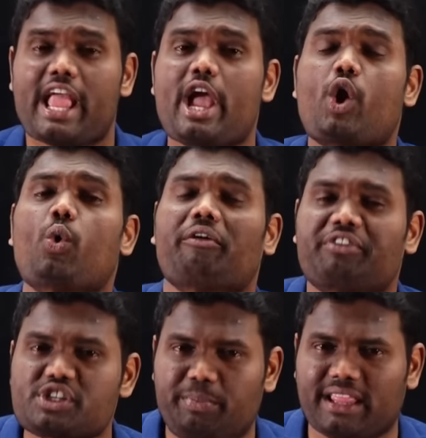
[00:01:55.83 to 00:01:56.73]
ఎక్కువ
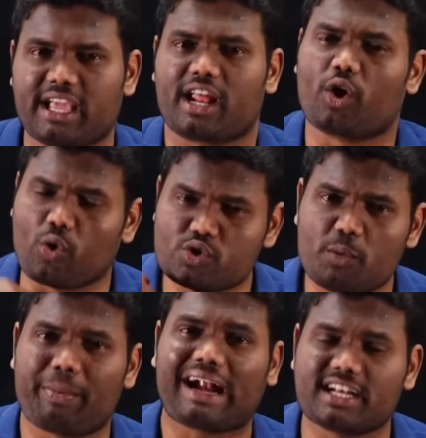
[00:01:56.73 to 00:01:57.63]
ఎఫర్ట్స్ పెడితే కనుక రోజు
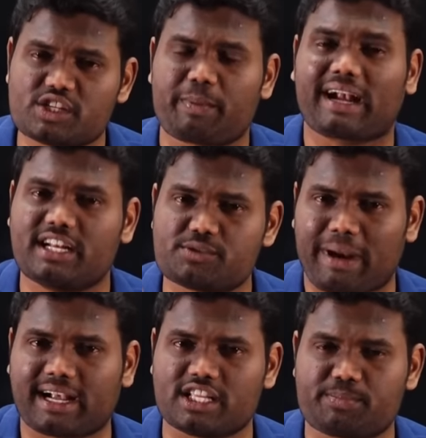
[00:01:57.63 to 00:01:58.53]
ప్రాక్టీస్ ప్రాక్టీస్
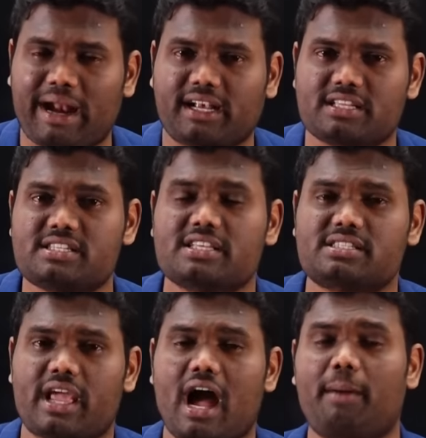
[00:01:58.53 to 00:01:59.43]
ప్రాక్టీస్ ప్రాక్టీస్
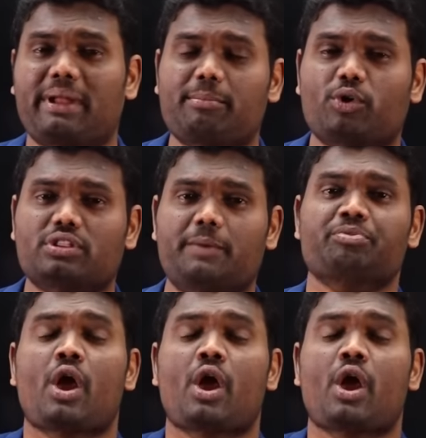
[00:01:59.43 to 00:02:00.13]
చేస్తే అప్పుడు ఏమవుద్ది కొద్ది